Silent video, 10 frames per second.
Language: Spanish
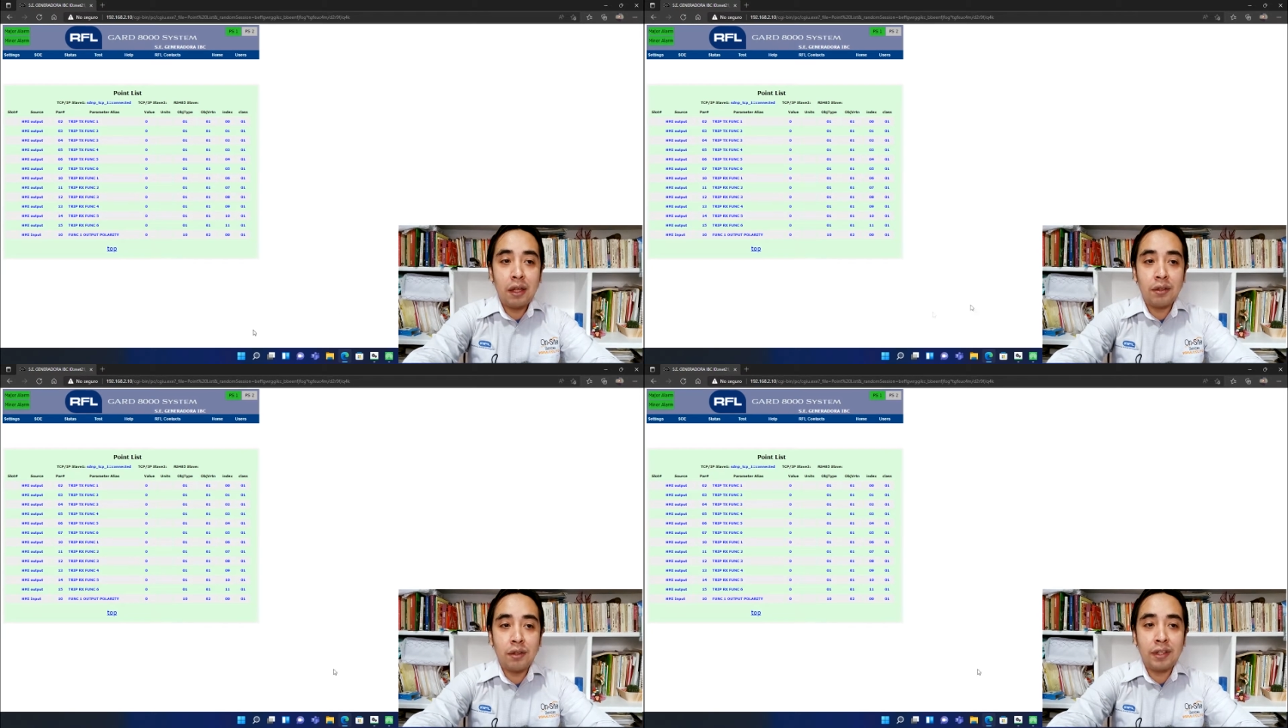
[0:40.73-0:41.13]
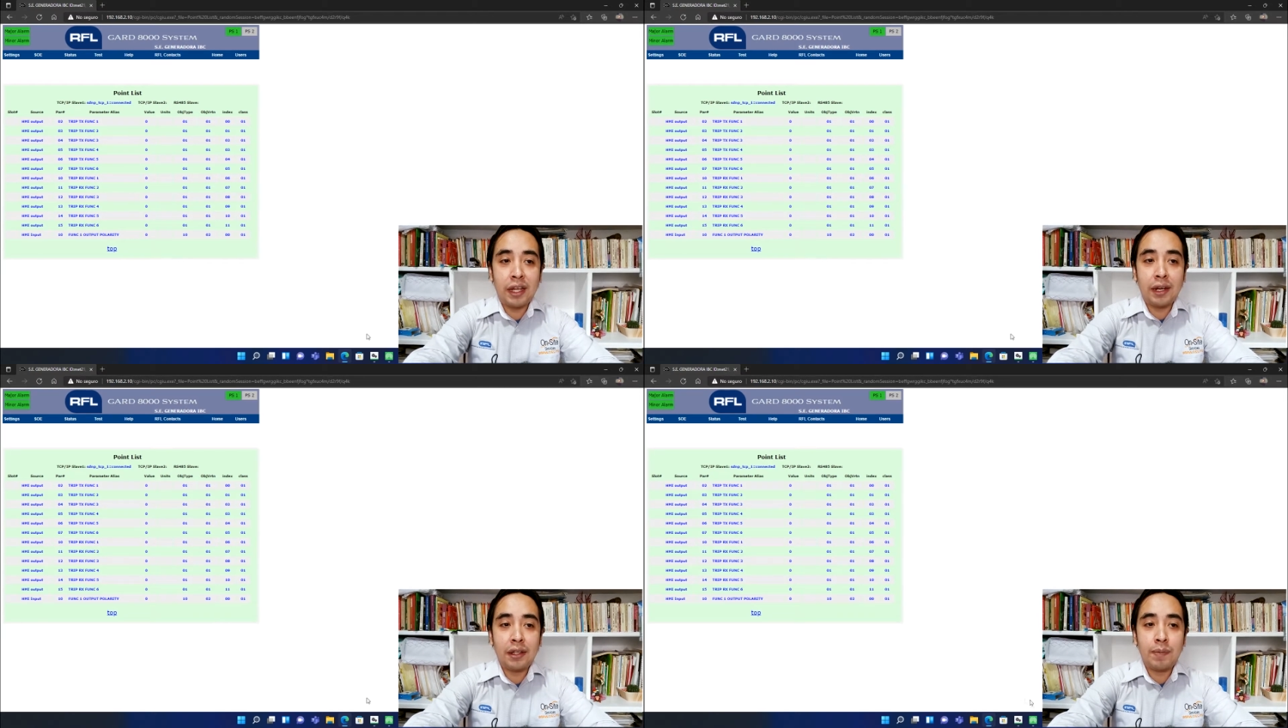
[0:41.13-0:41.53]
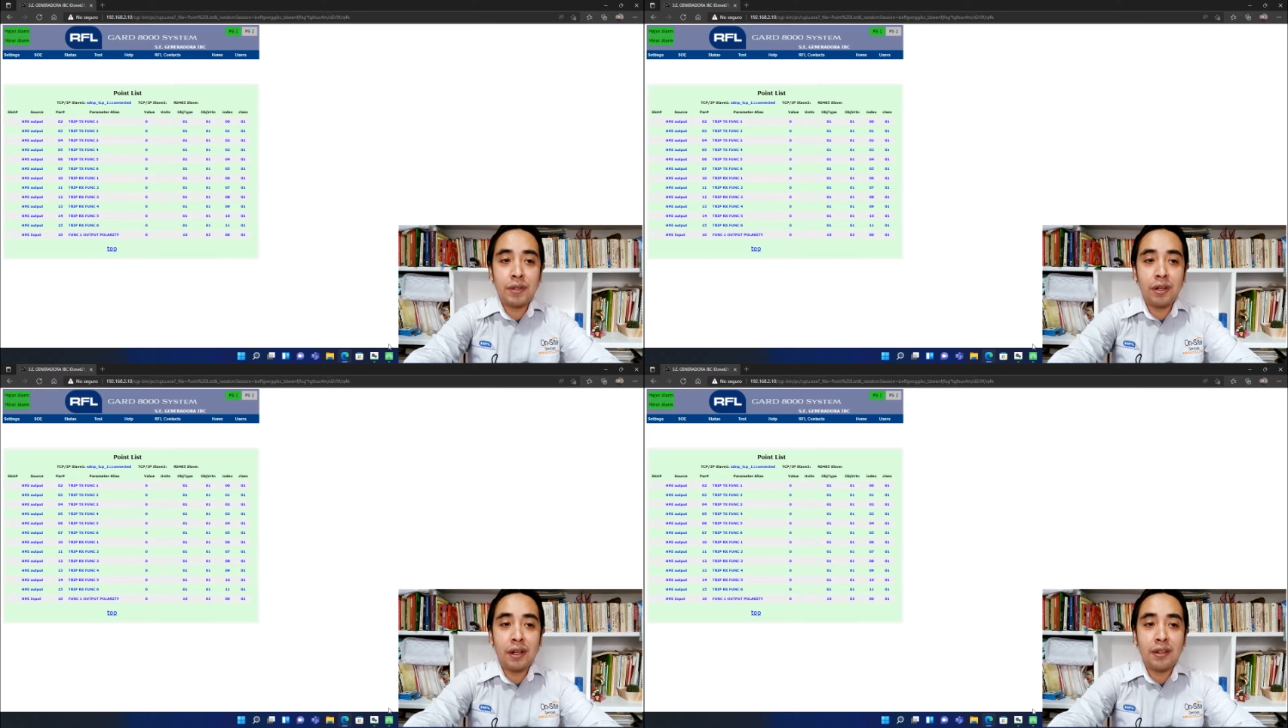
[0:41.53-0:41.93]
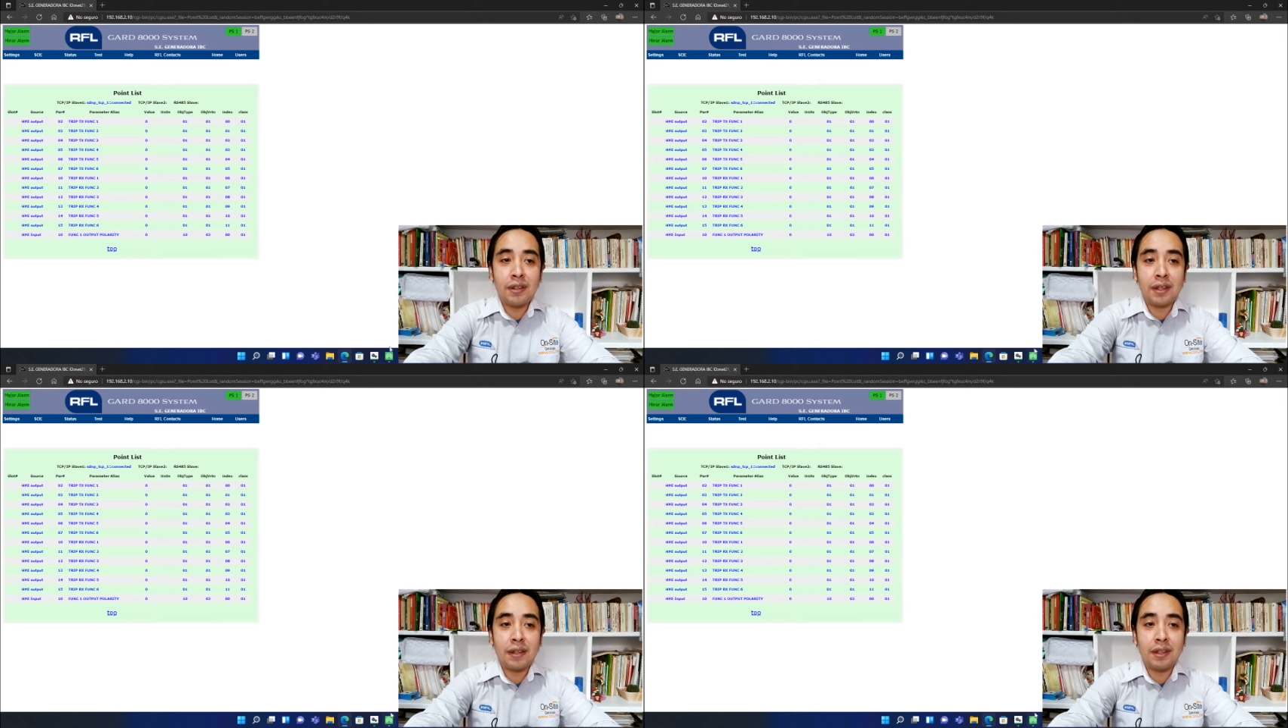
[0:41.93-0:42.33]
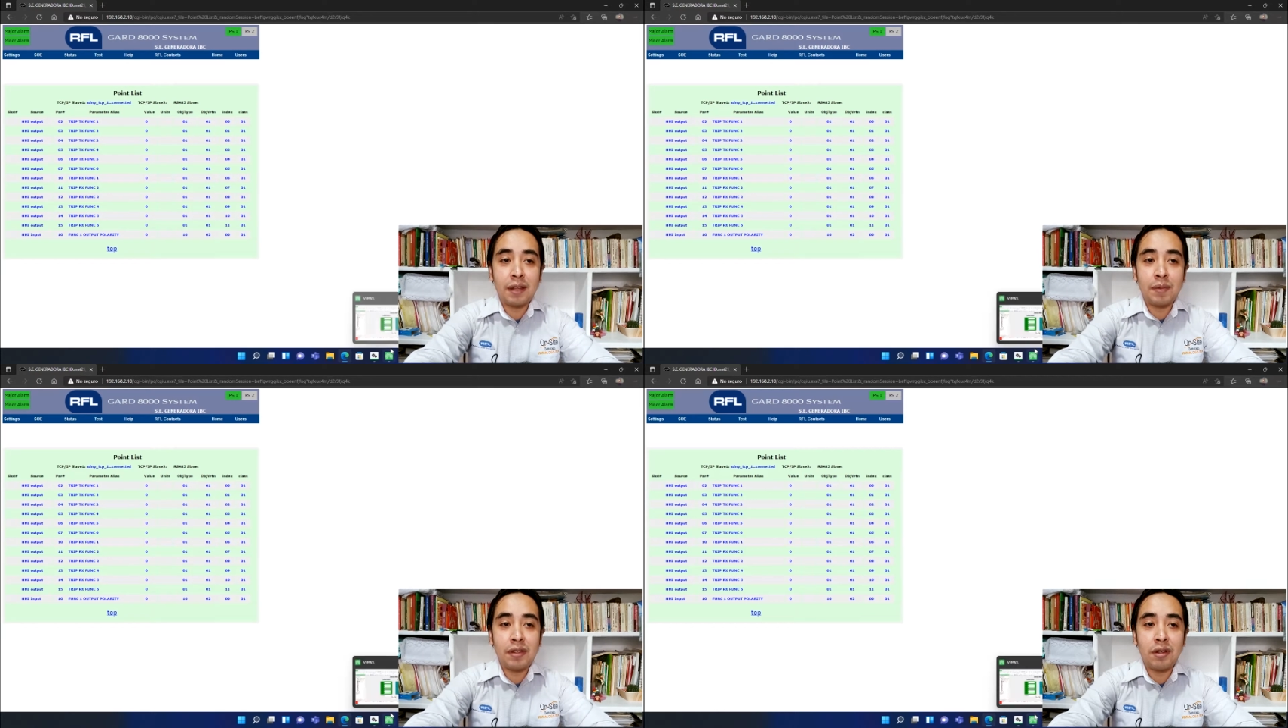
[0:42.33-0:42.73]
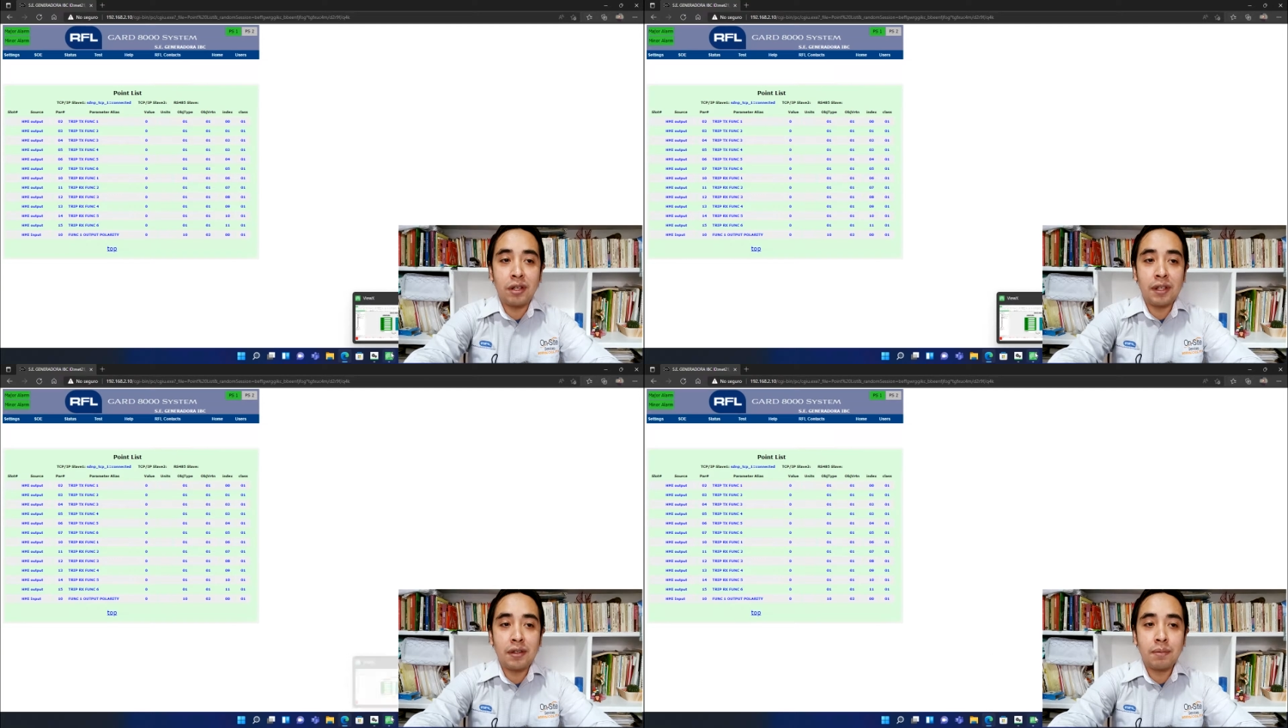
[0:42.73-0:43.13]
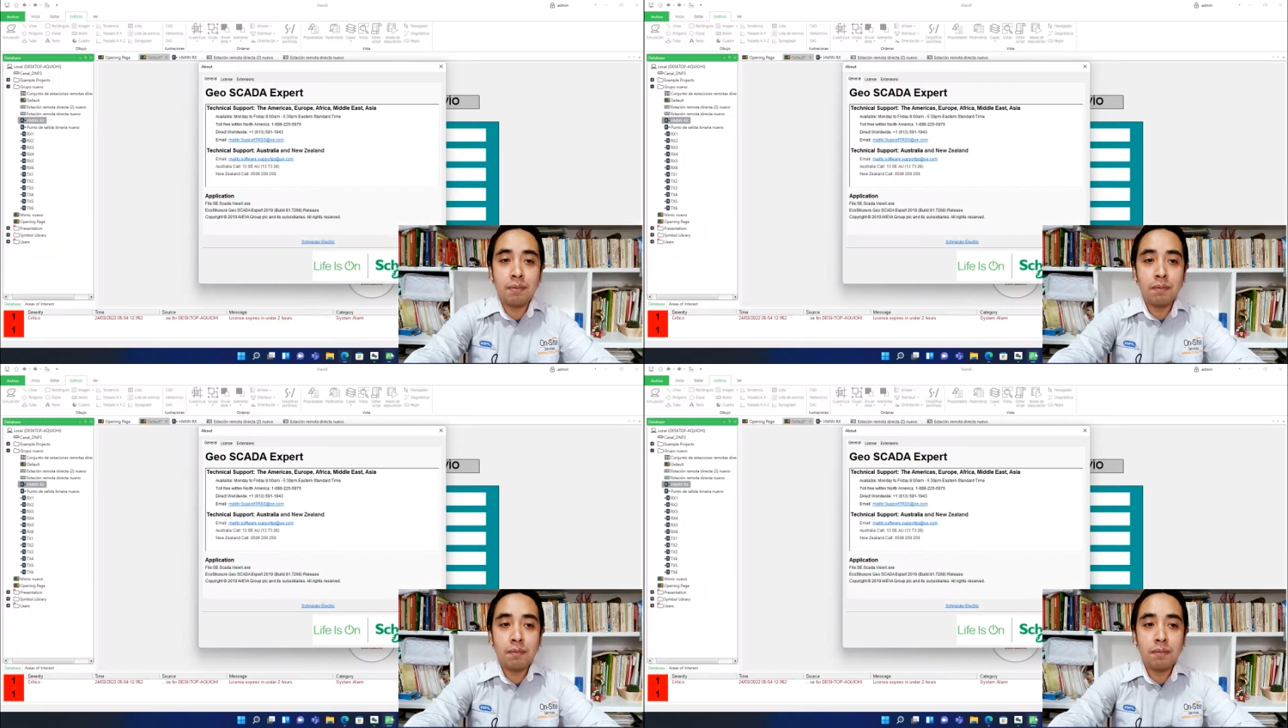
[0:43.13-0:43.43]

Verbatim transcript: Son 6 recepciones y 6 transmisiones.